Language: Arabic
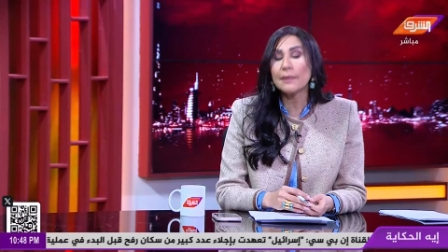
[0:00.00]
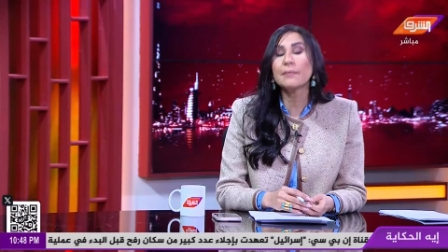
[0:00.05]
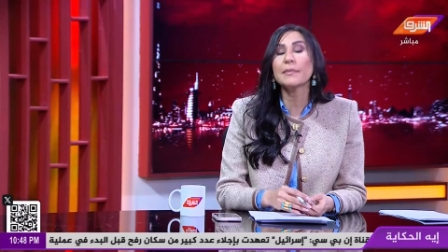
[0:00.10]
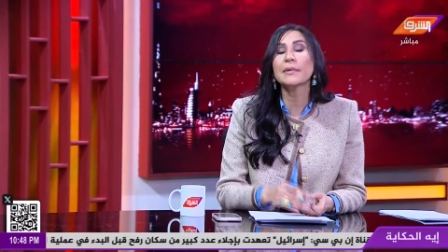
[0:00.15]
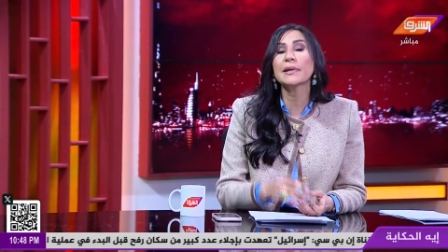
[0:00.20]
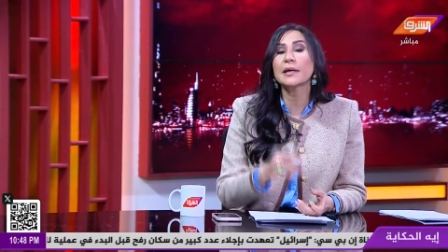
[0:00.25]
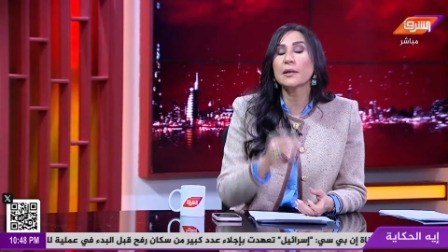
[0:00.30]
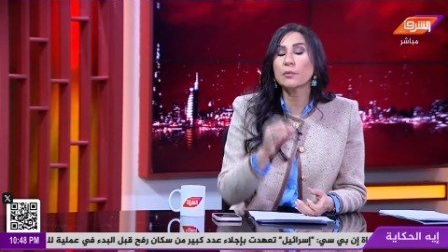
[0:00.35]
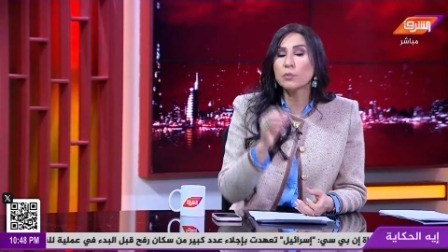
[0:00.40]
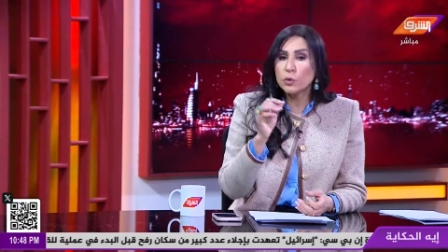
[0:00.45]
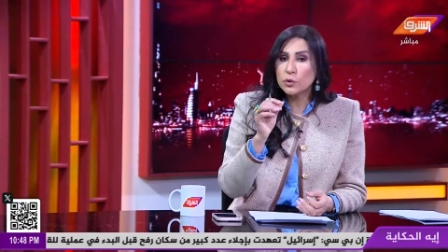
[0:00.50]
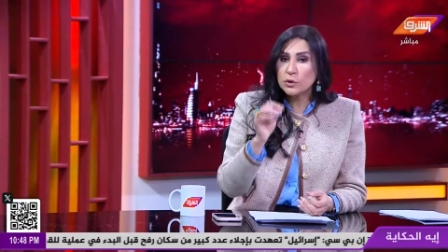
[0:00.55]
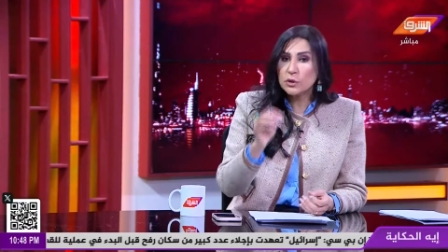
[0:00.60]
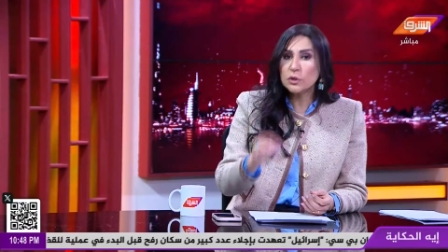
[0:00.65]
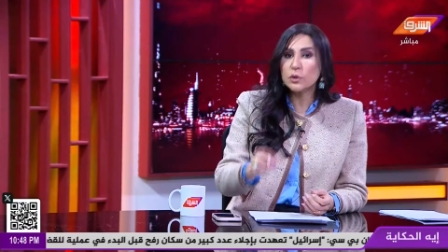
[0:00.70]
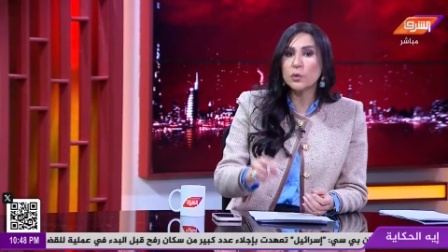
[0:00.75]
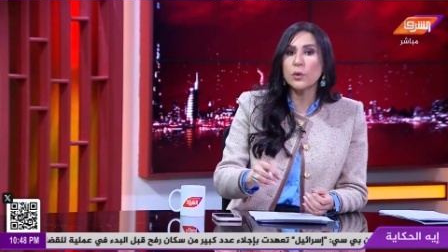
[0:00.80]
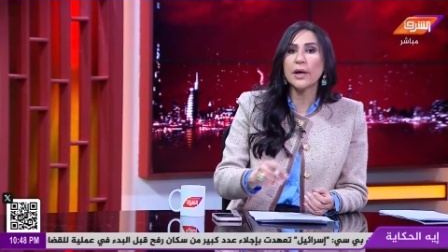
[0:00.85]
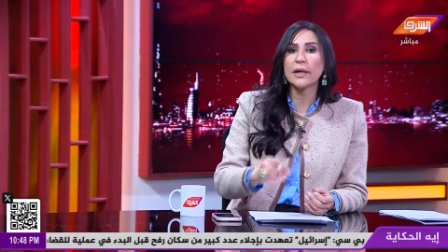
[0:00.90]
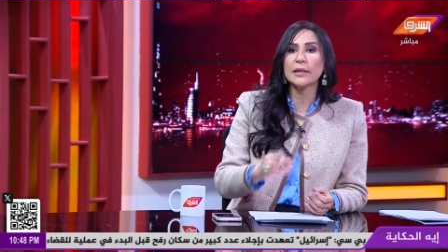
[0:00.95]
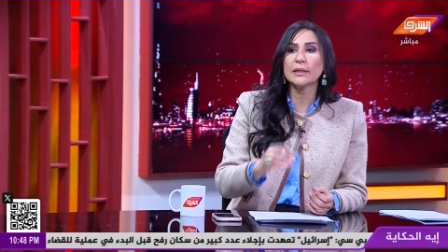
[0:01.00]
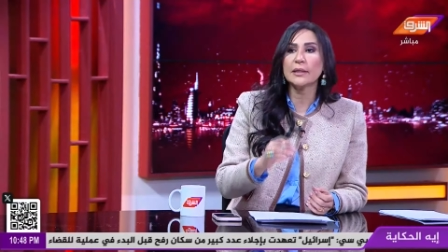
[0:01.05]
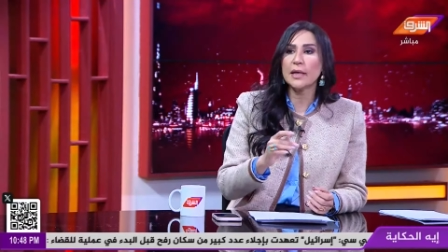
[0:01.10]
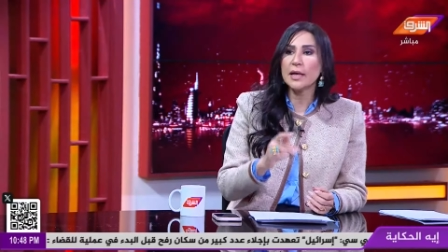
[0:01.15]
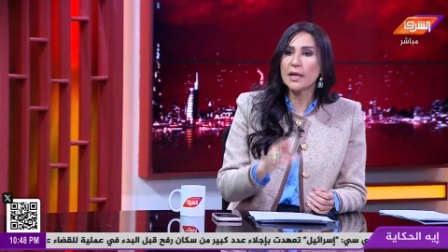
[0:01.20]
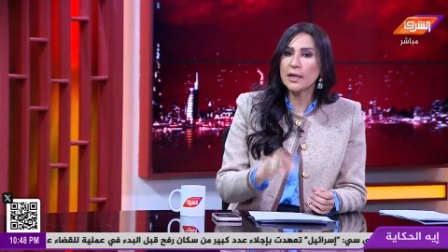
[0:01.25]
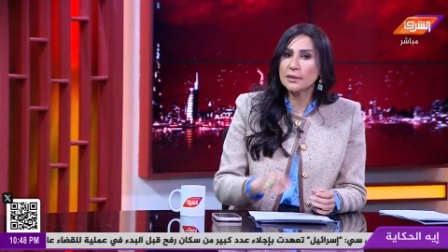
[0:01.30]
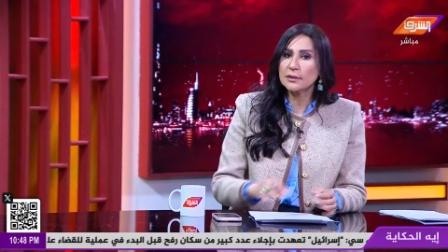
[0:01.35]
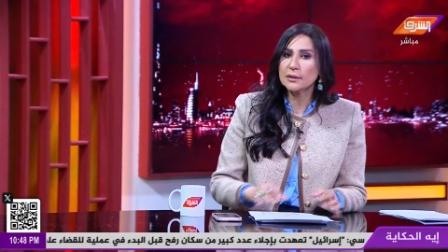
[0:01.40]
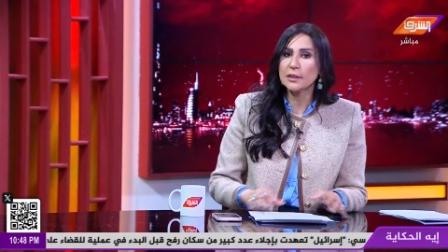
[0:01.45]
لابد
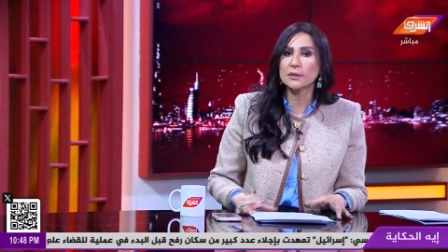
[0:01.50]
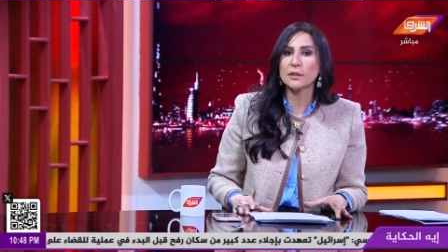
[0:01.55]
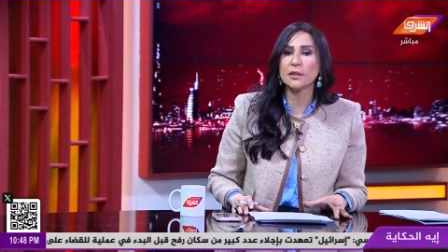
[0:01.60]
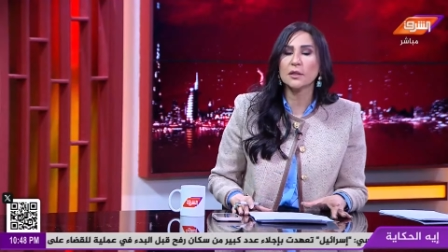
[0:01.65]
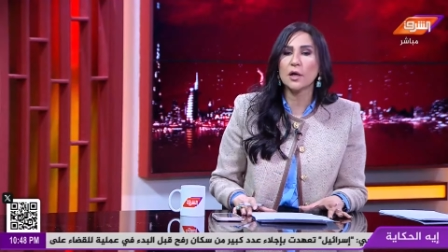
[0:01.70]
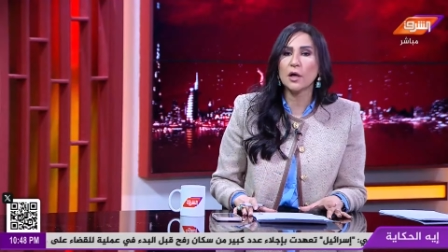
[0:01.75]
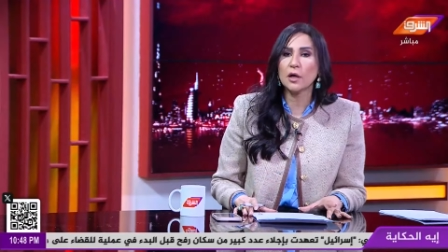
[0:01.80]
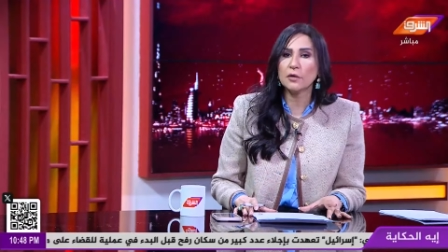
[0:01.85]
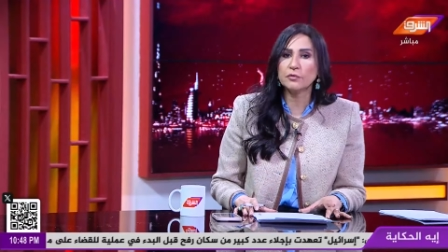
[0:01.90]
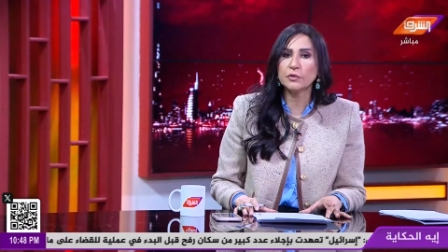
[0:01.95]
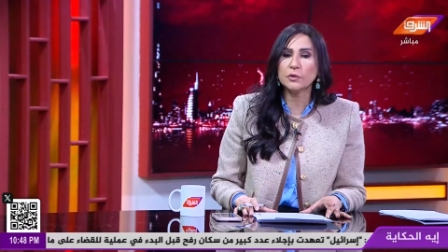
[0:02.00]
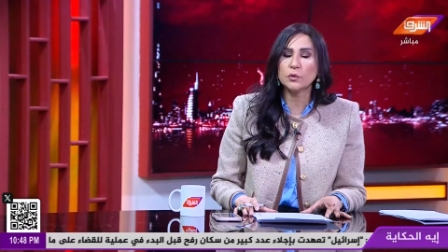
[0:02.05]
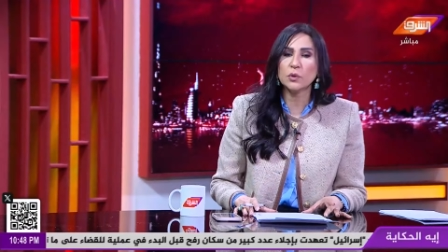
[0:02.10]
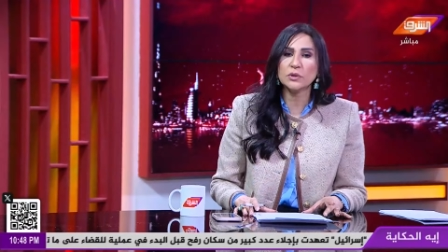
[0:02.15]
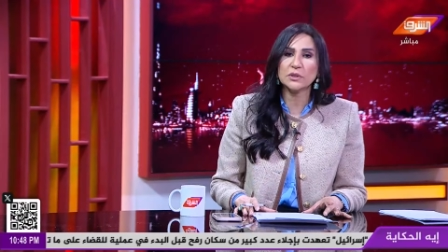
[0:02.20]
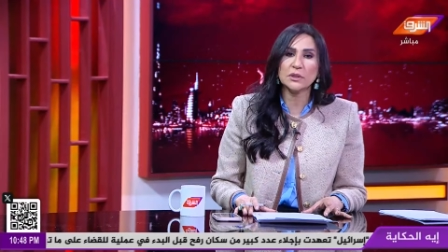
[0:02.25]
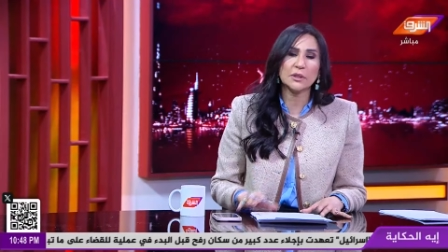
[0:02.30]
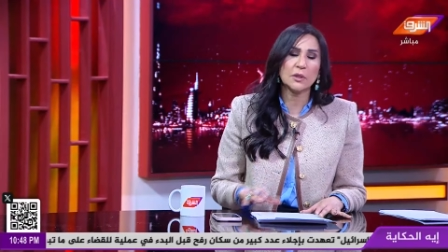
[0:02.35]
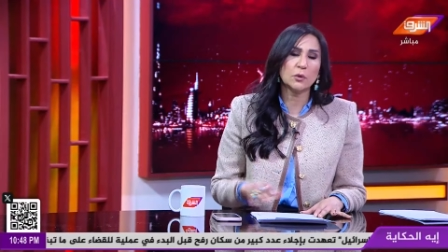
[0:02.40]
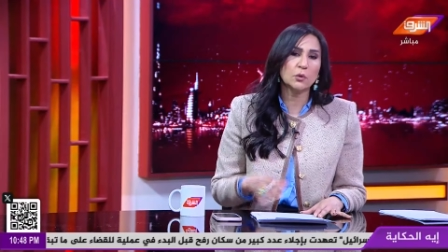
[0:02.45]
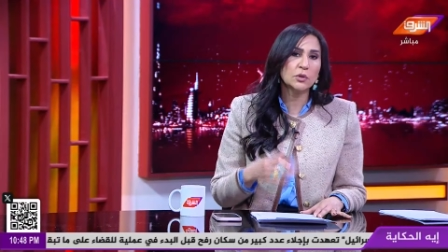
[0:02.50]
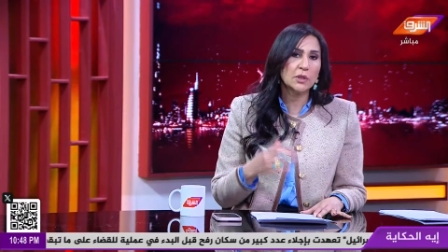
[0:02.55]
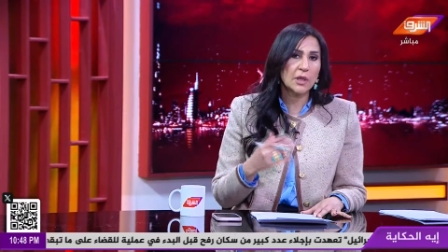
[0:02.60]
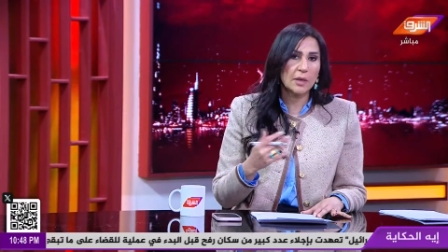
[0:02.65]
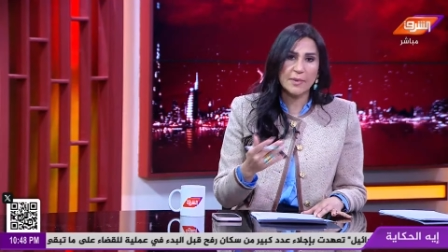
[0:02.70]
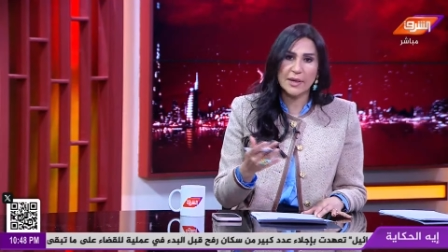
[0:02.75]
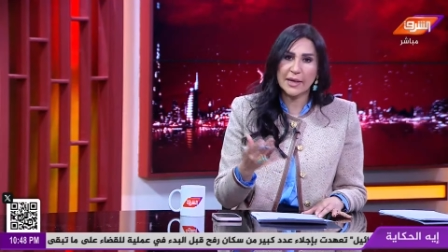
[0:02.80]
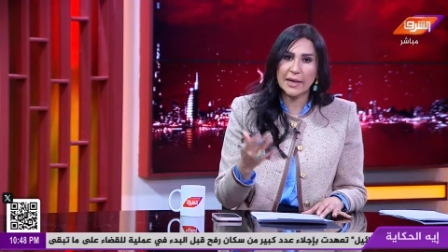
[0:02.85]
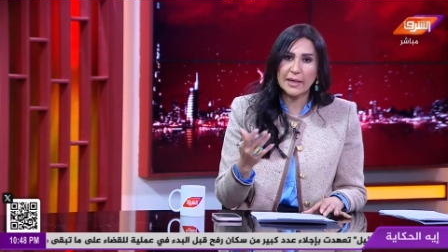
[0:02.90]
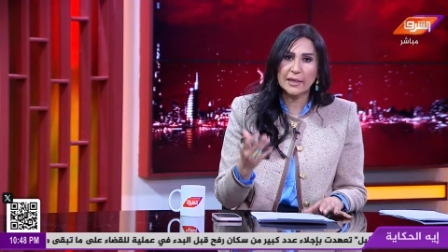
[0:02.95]
أنها ستنخفض وستعود
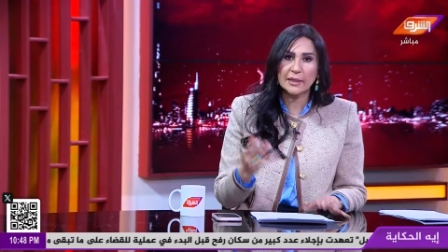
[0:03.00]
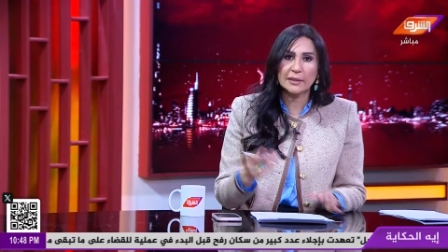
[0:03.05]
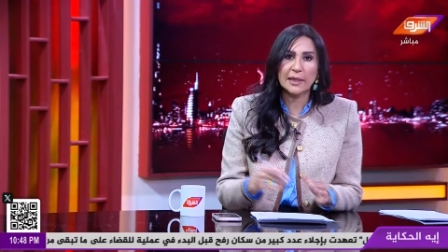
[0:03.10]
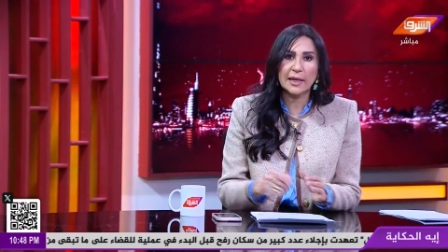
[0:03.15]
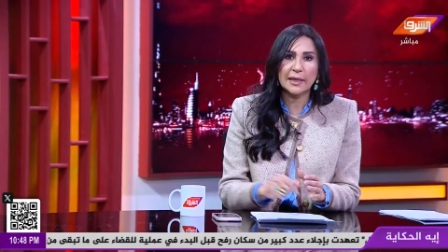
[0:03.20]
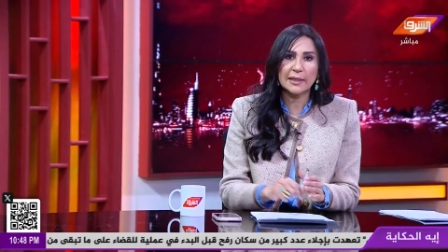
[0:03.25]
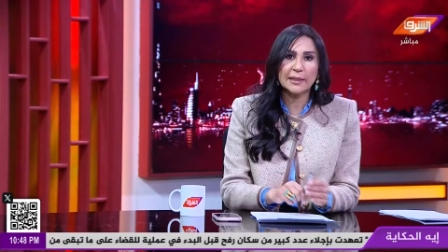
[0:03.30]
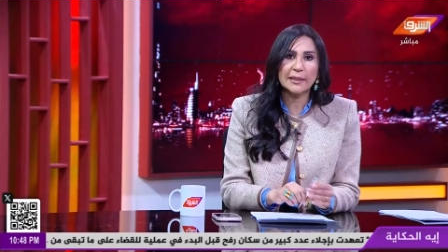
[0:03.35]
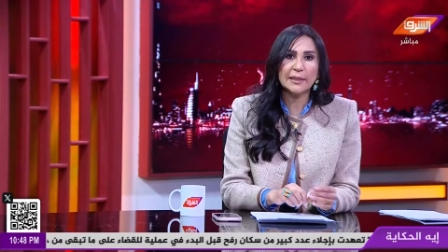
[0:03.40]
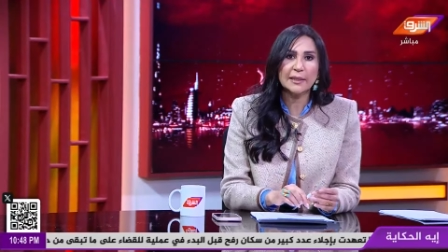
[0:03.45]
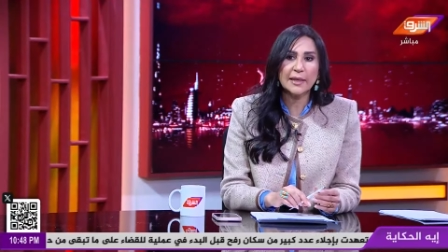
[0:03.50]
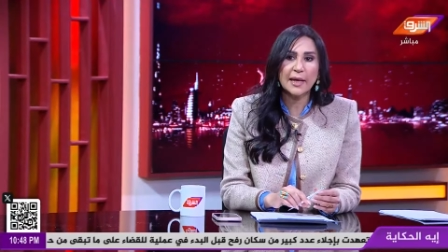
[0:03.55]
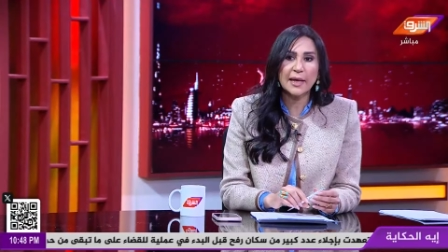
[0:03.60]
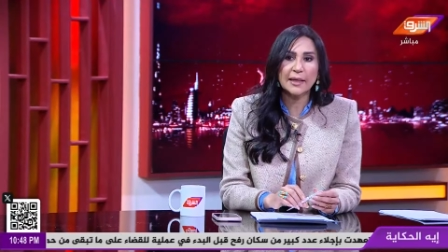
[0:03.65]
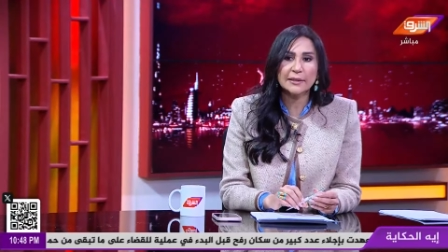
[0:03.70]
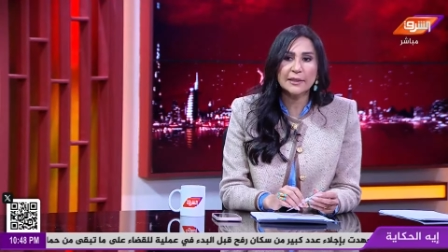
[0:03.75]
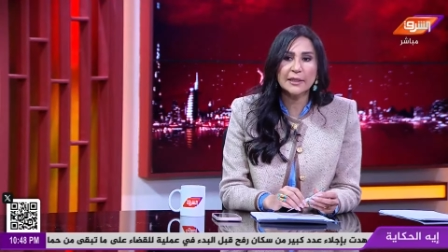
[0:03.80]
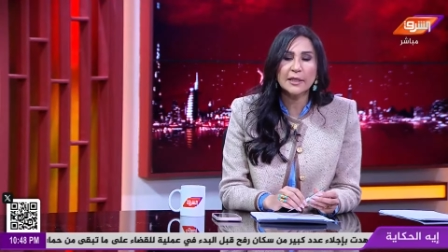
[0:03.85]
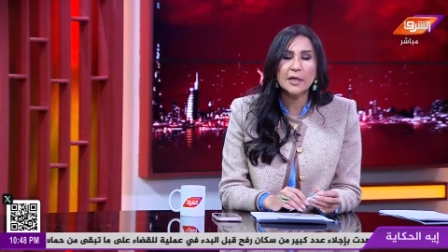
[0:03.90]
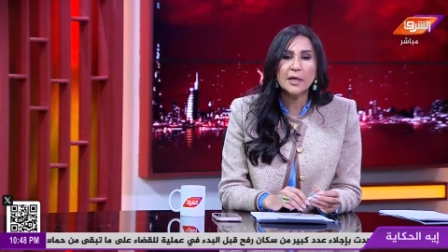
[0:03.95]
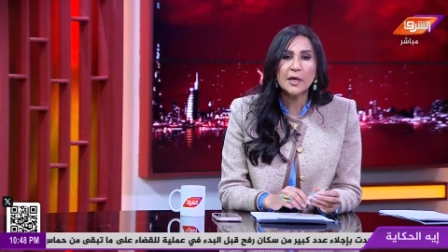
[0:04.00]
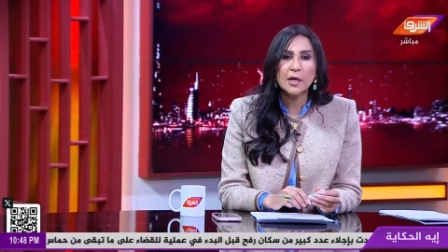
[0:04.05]
كما كانت عليه يعني